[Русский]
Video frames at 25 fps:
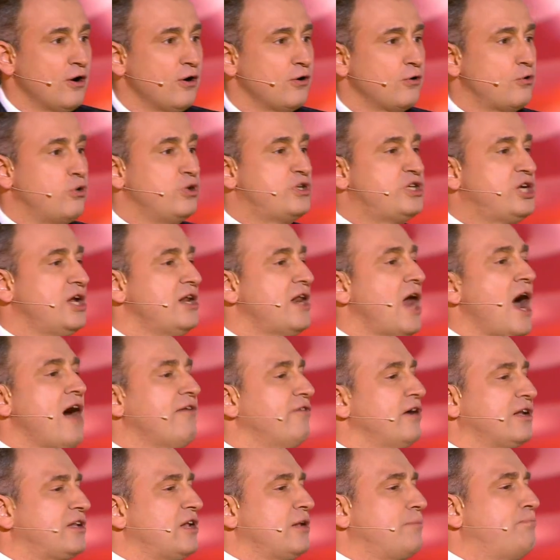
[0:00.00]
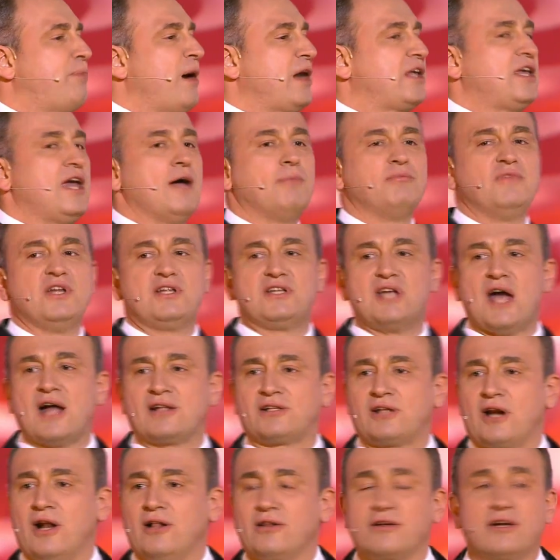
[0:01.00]
Кучерявый этот богемный
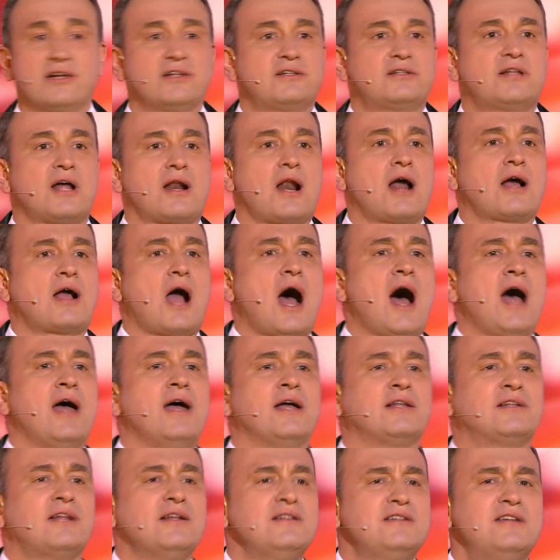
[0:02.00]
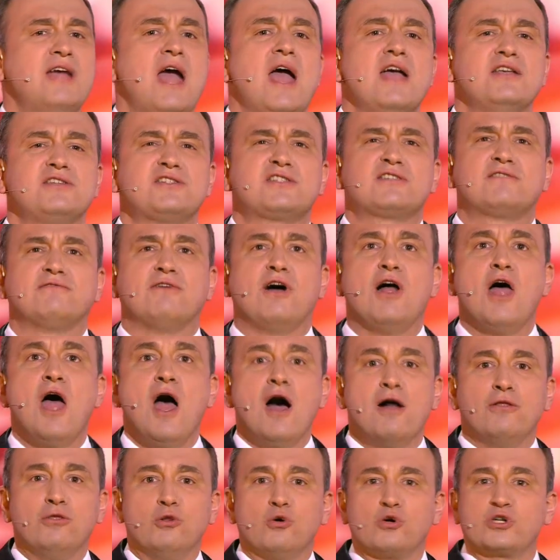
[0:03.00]
театрал говорит, дорогая, это действо
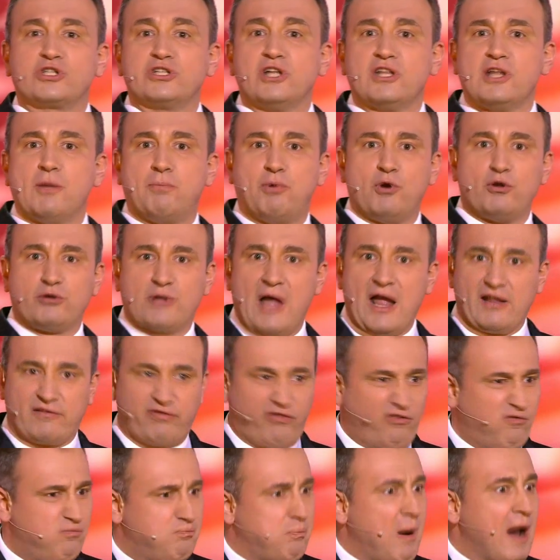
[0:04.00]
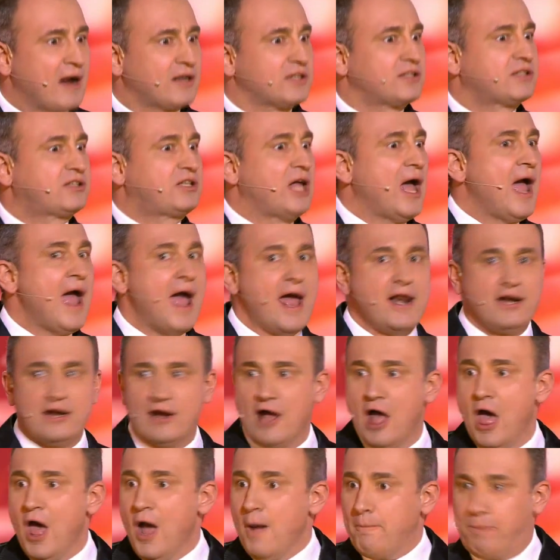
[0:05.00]
нужно наблюдать в портере.
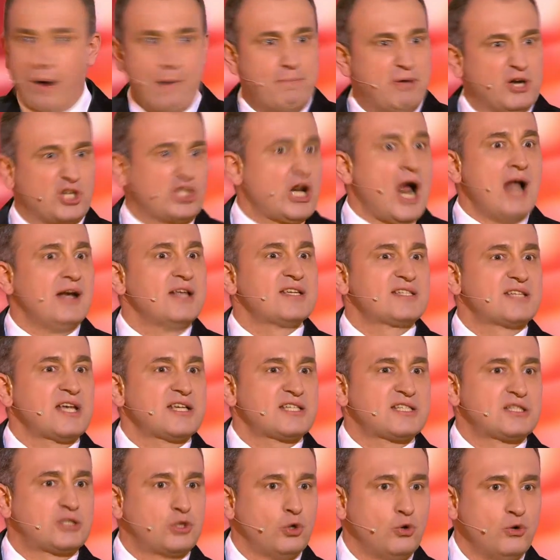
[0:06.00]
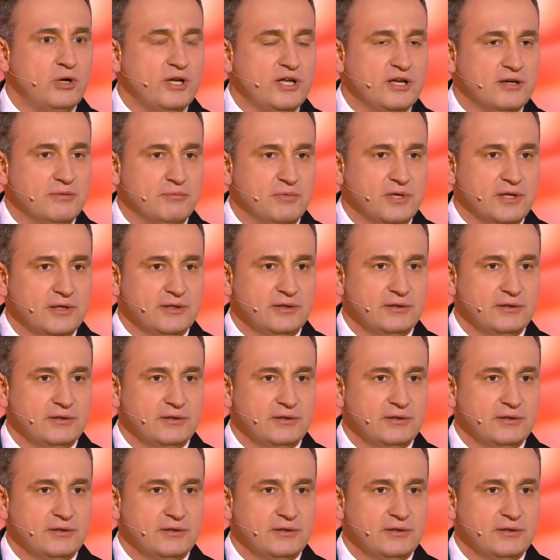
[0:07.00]
Побежали за стульями.